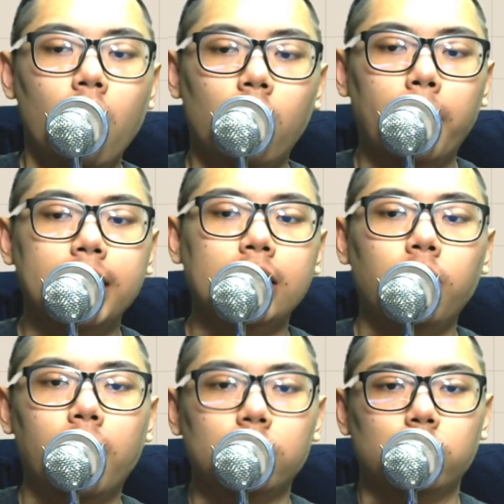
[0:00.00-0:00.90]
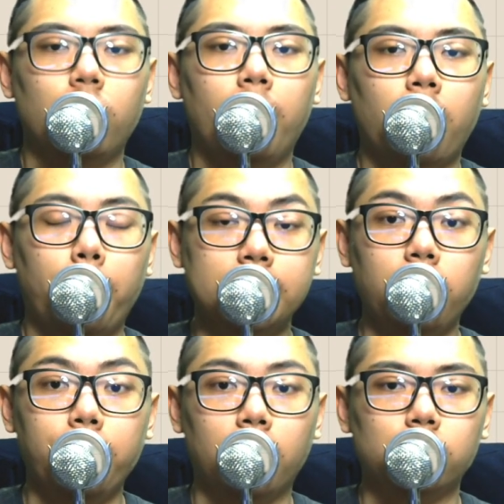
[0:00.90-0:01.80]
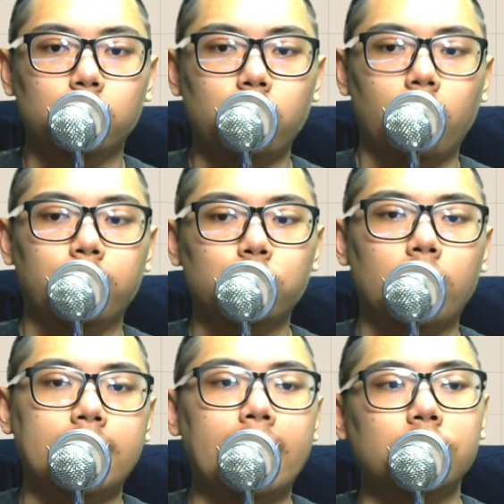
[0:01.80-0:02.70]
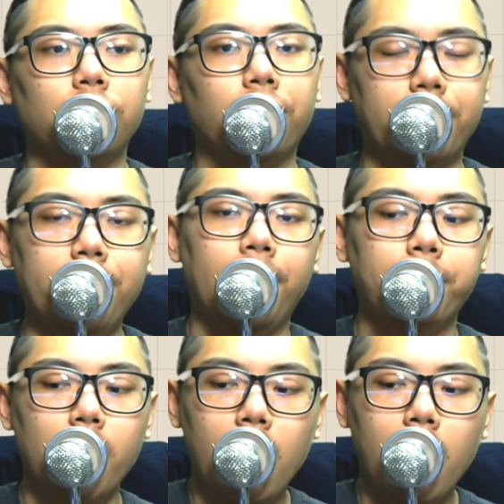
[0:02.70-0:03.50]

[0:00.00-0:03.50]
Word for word: 我们一张都没有出哦，我们一张都没有出，所以我们继续往上看就可以了。